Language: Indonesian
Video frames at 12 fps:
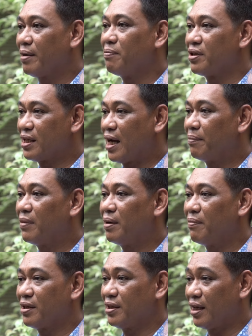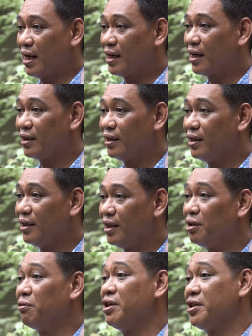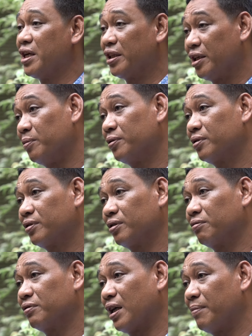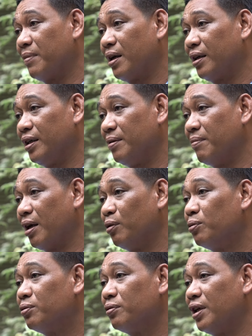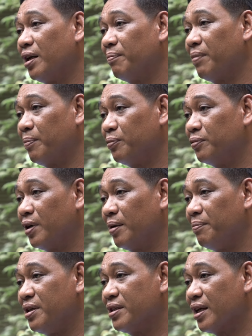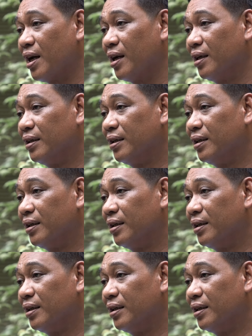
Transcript: bersama masyarakat di Indonesia Timur, terutama di Maluku dan Papua, bisa